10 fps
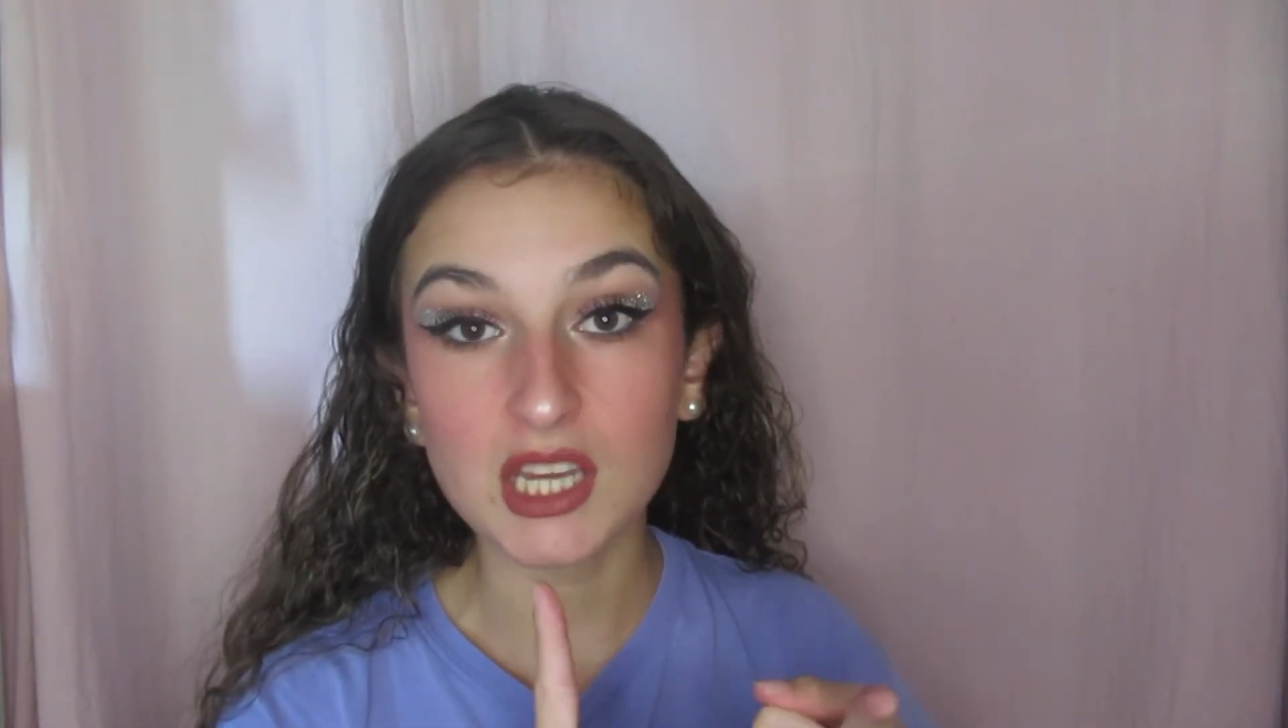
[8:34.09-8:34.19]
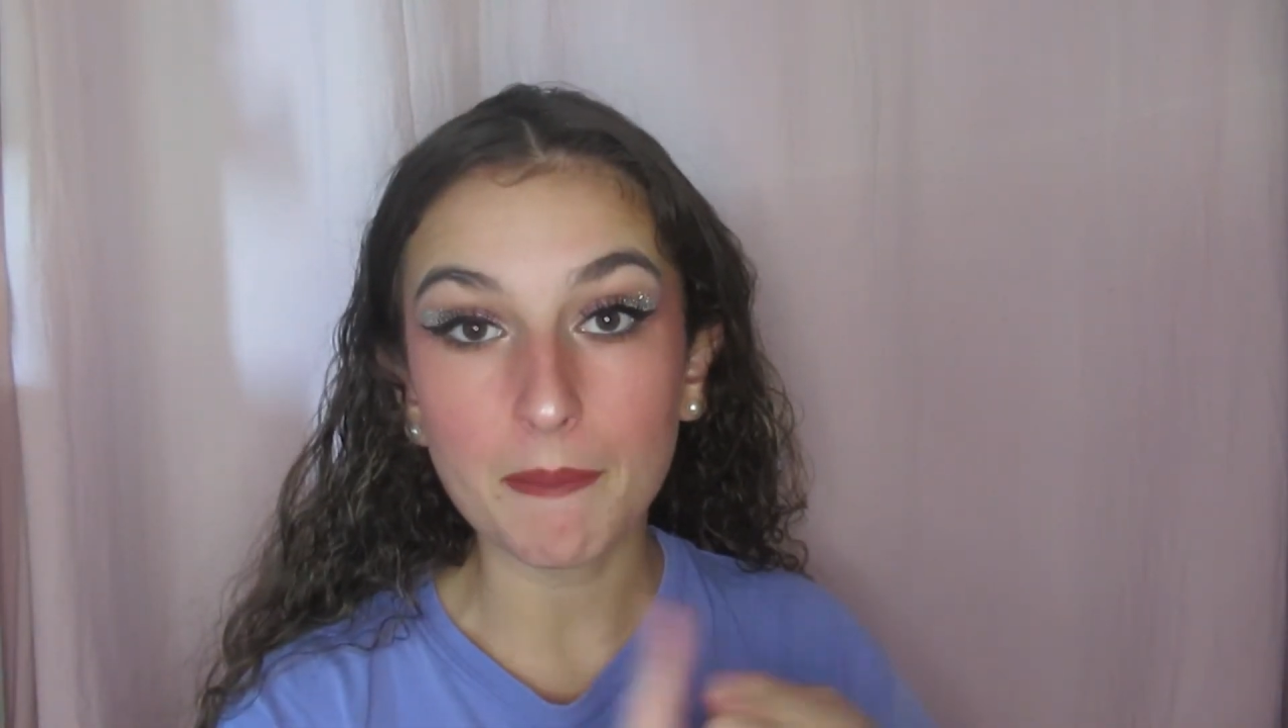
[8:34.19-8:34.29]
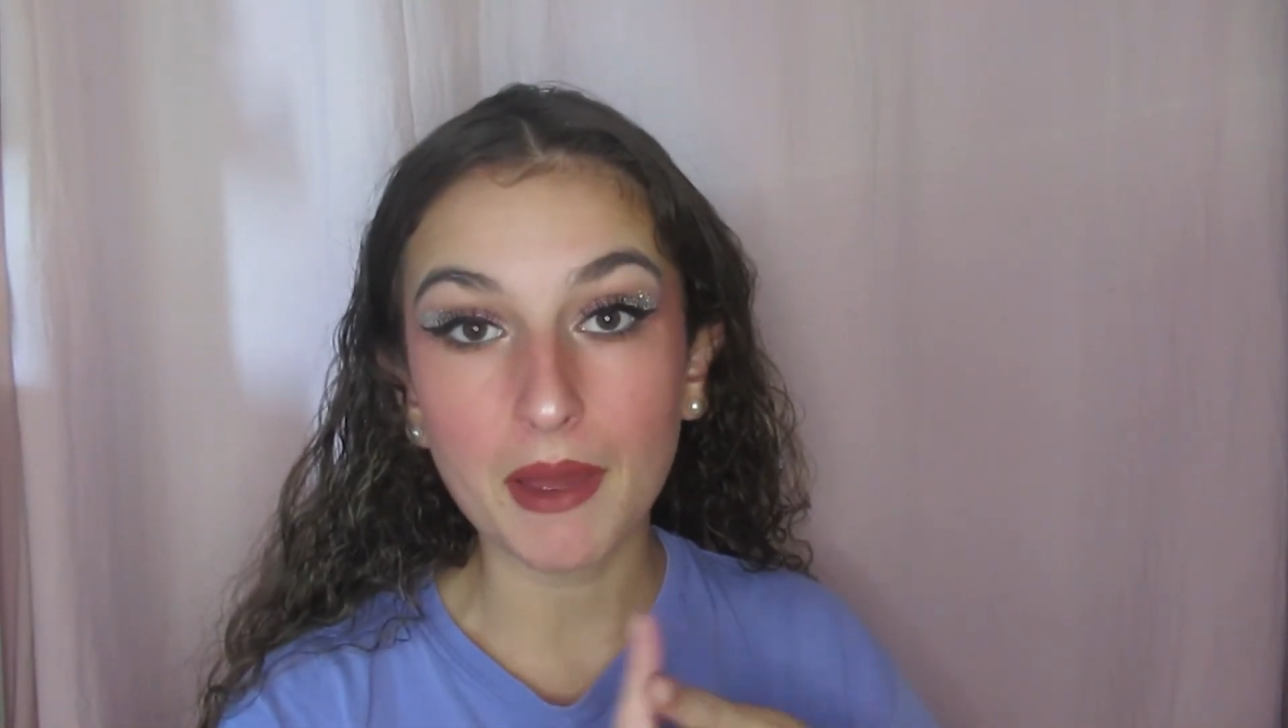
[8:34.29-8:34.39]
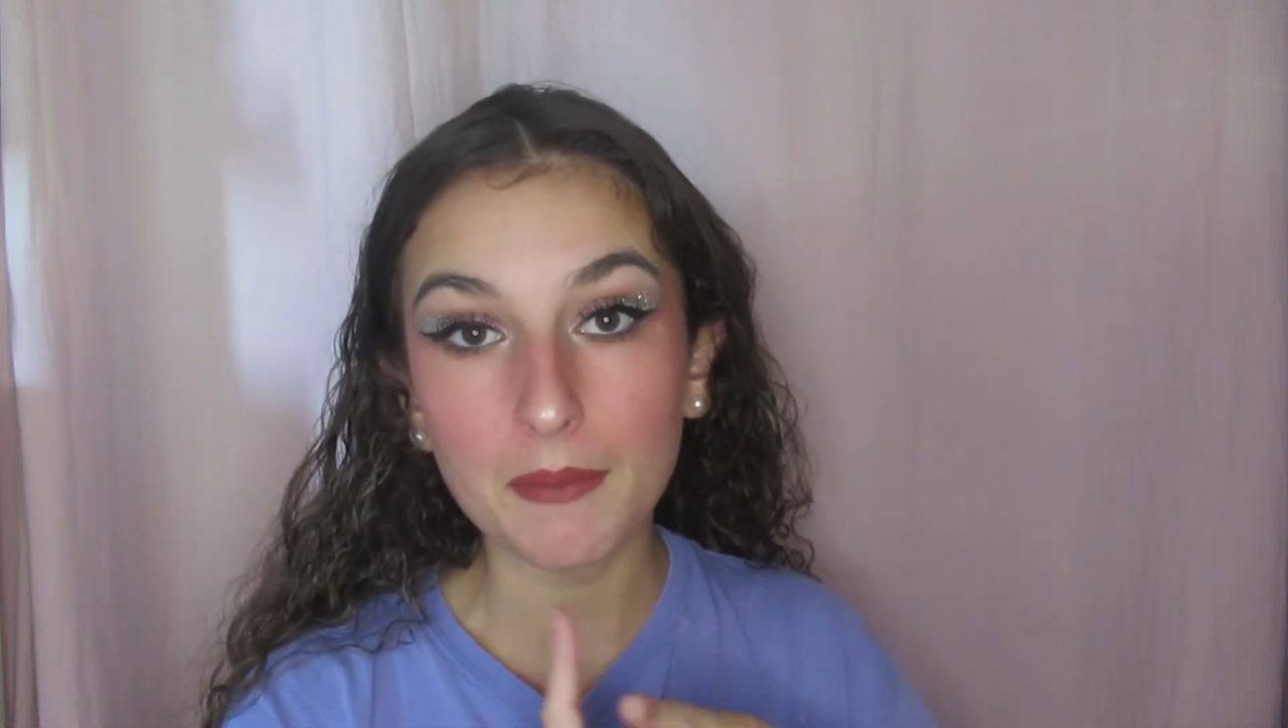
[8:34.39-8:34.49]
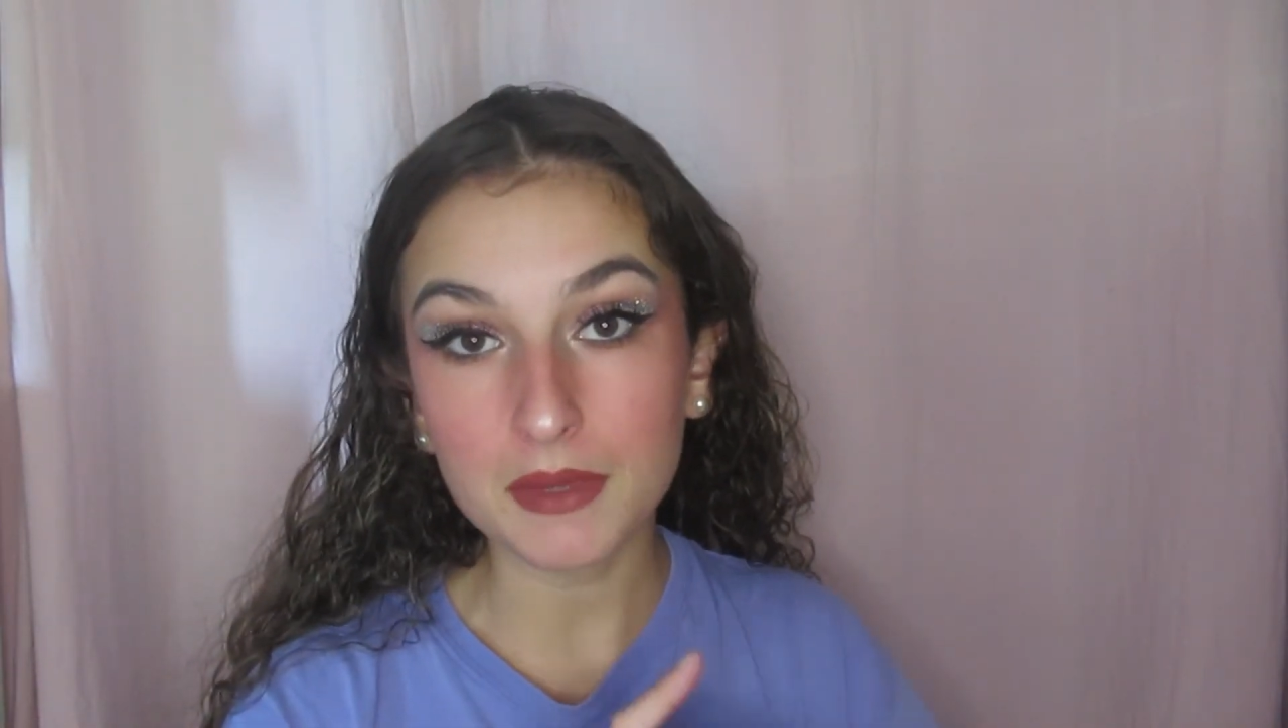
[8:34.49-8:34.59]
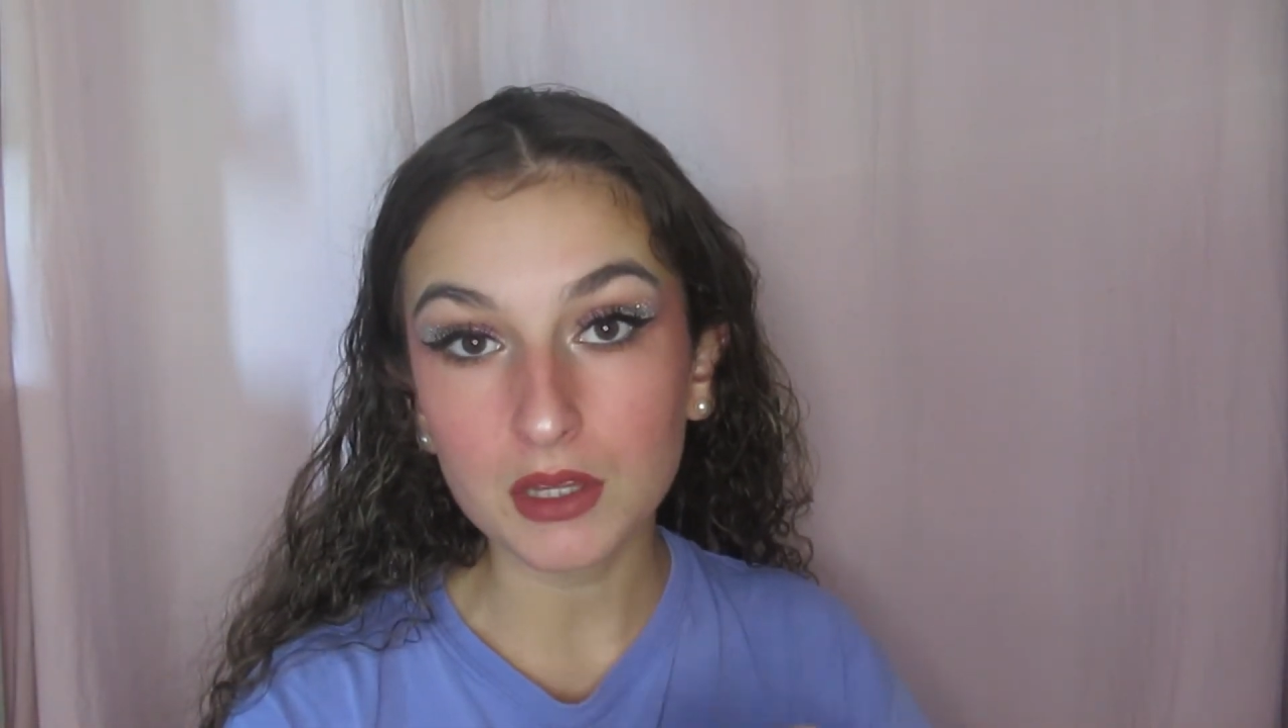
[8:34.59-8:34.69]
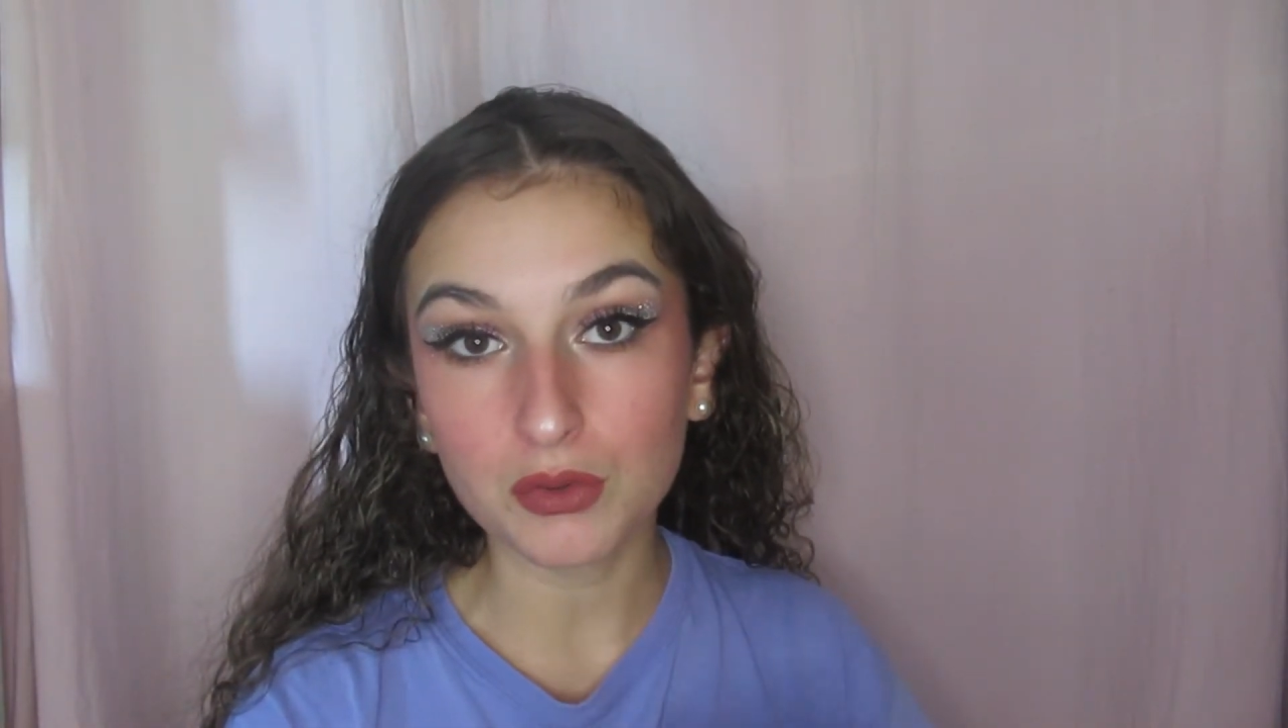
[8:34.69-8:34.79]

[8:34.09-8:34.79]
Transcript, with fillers: j'ai pas mis